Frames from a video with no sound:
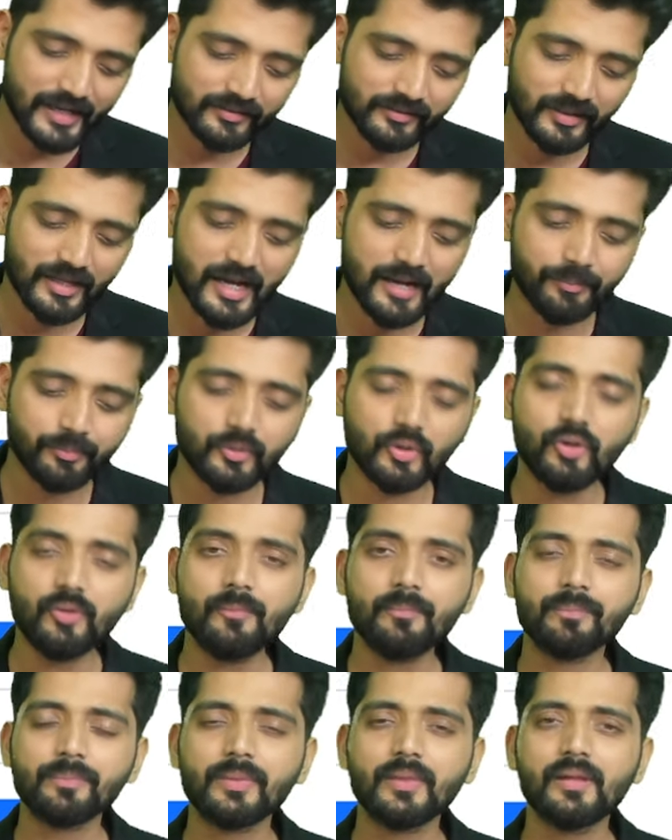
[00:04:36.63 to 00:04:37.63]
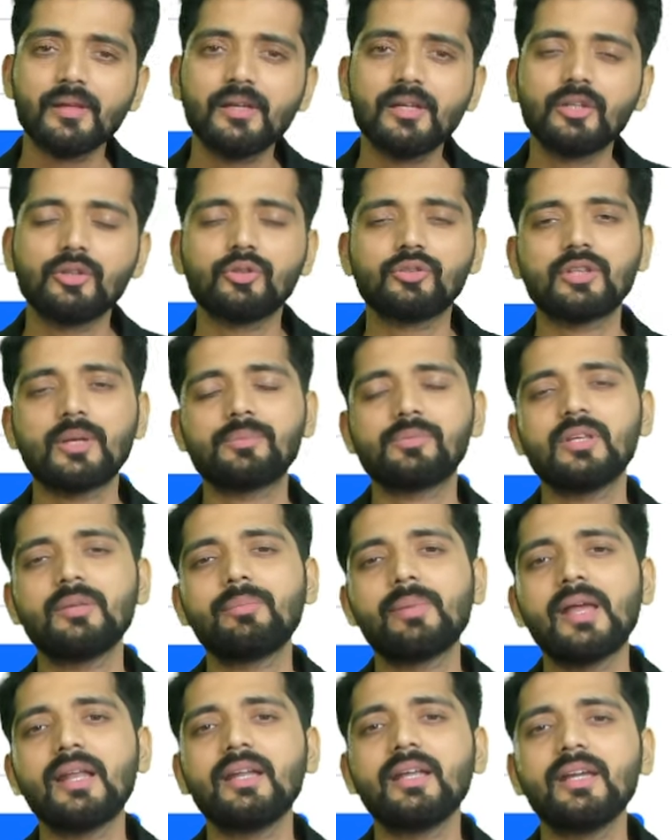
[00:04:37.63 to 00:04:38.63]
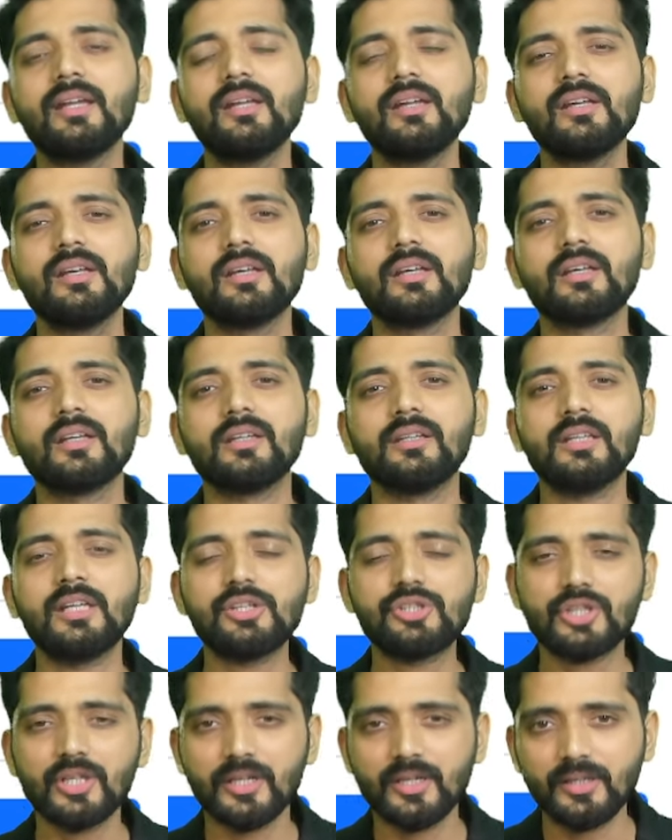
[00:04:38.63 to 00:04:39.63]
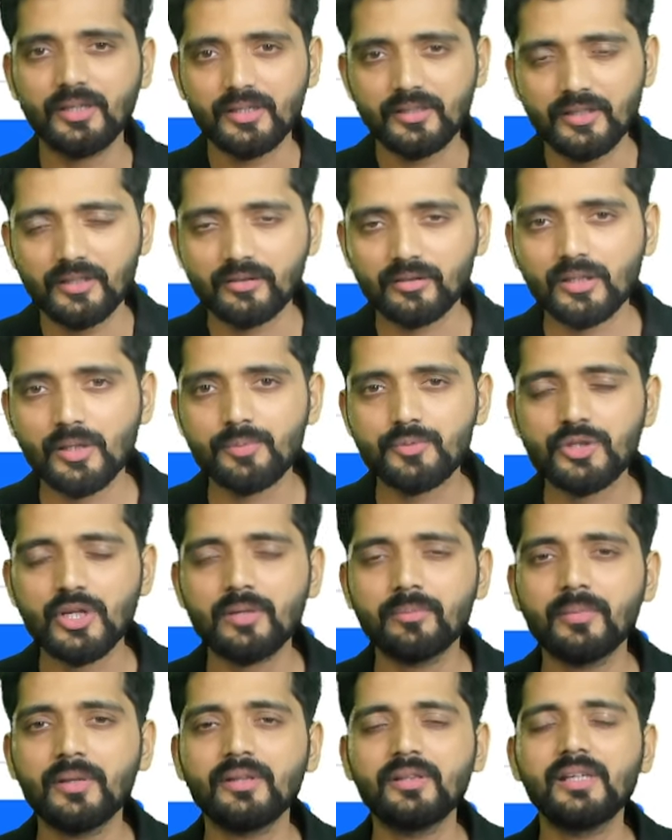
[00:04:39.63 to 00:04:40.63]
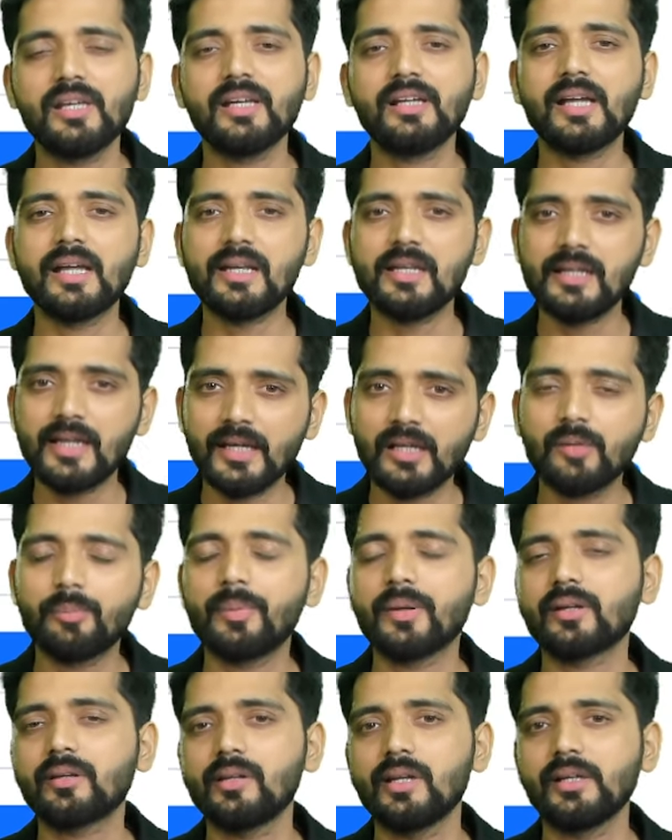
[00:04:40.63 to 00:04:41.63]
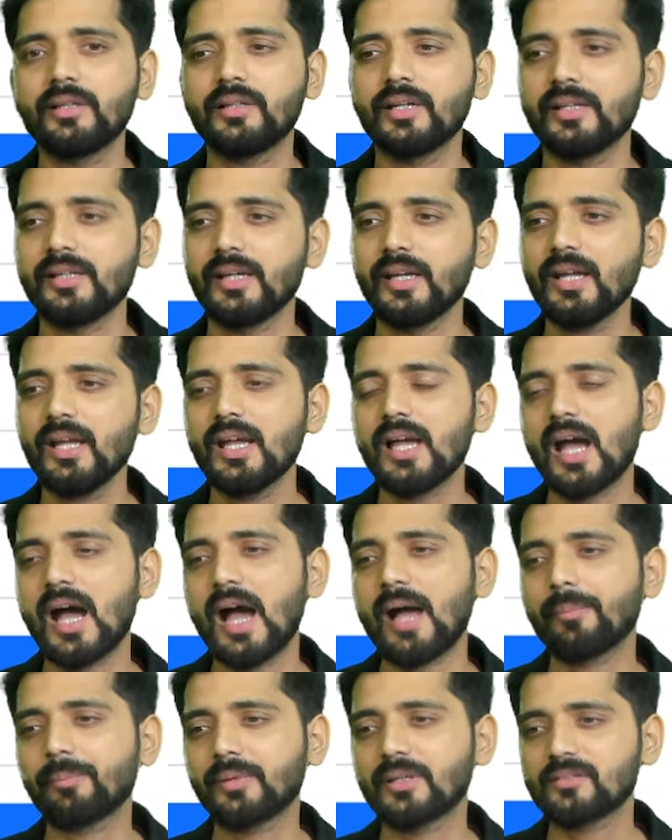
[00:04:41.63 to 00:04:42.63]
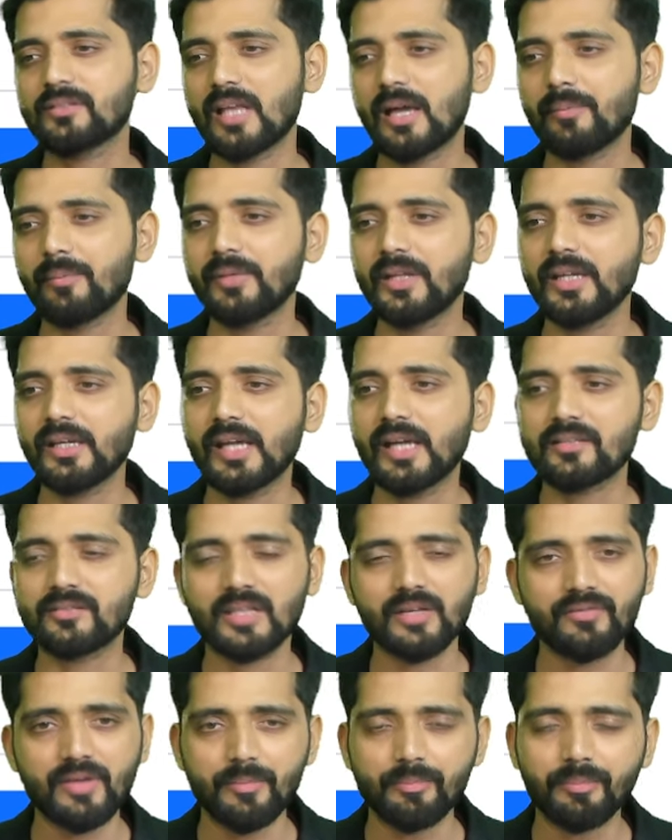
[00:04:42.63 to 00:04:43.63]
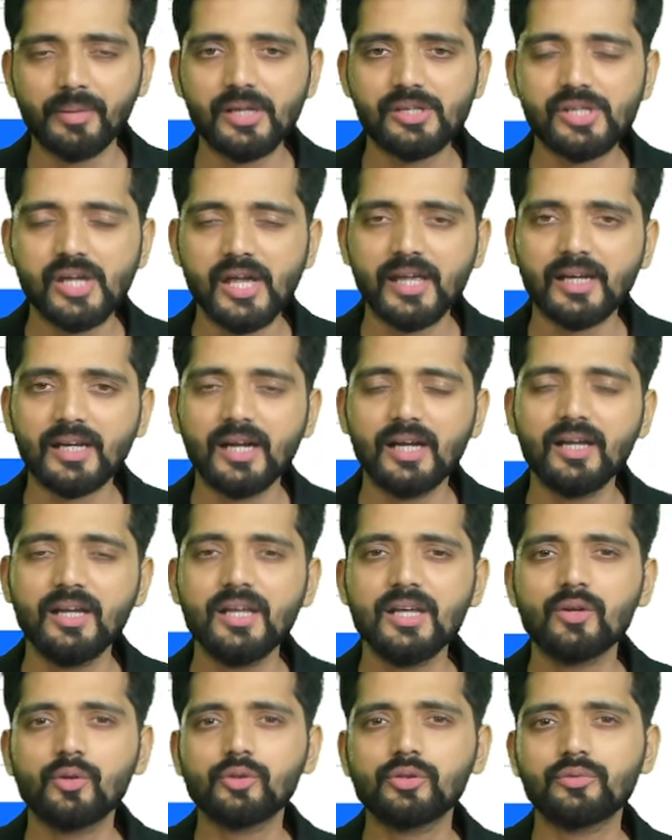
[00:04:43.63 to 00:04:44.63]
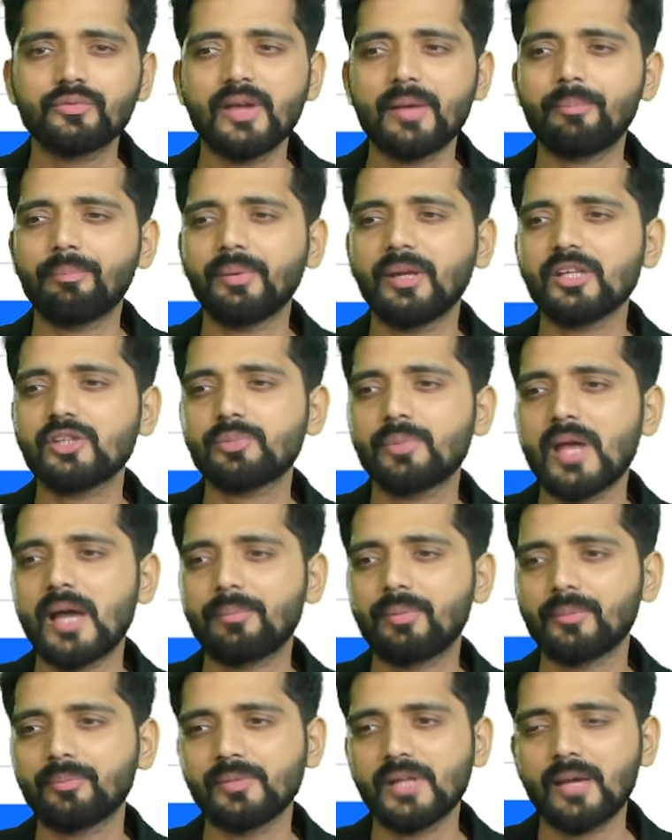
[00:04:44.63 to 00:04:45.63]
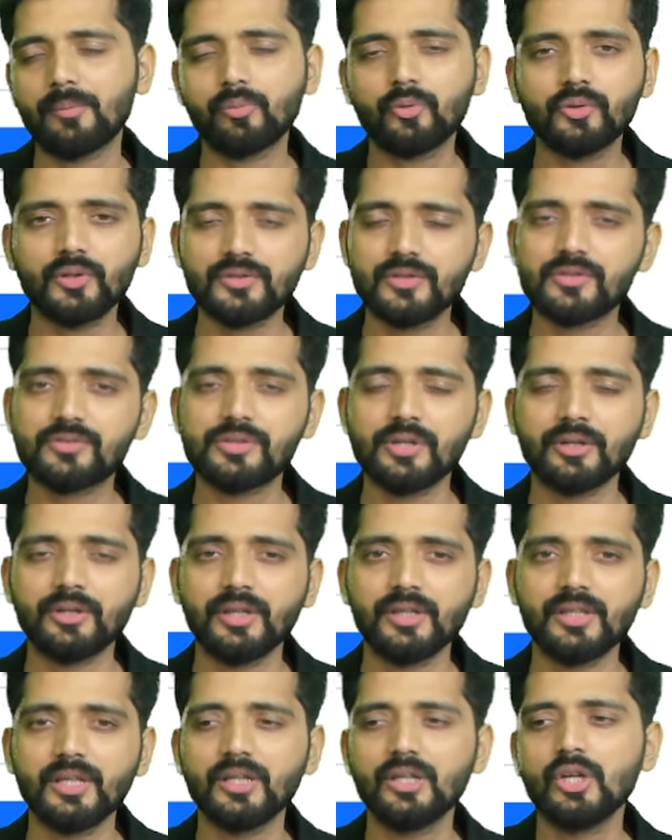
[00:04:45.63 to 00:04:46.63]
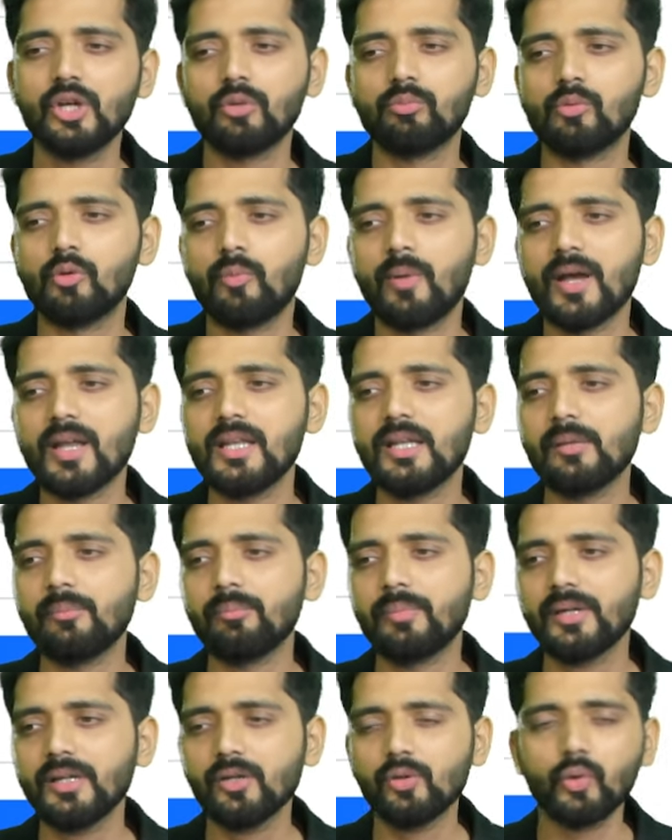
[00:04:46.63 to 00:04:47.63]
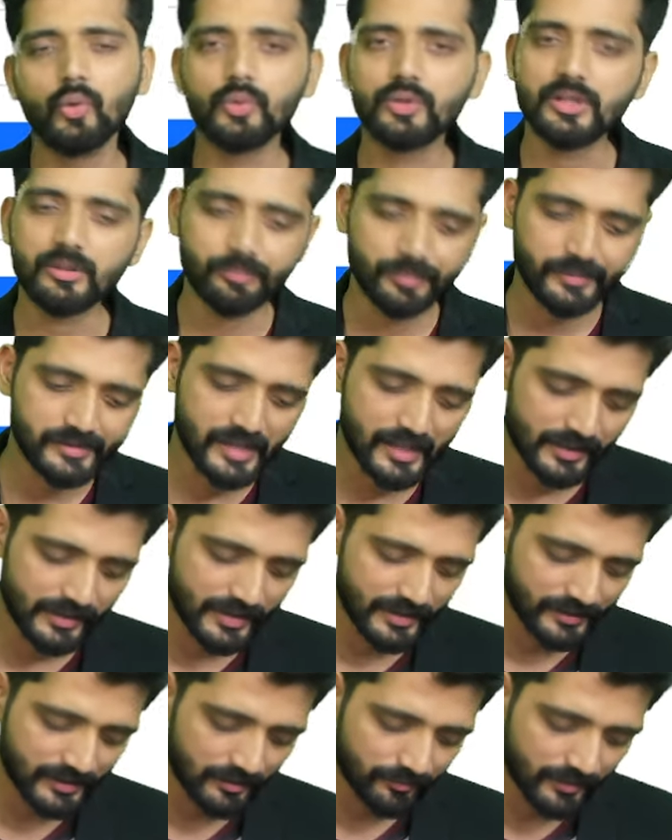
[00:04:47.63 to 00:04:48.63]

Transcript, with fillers: कैसे आपको तो सबसे पहले नीचे डिस्क्रिप्शन में दिए गए लिंक पर क्लिक करिए आपके सामने एक ऐसा वेब पेज आएगा उस वेब पेज पे आप अपने आप को रजिस्टर करिए मोबाइल नंबर ओटीपी डालने के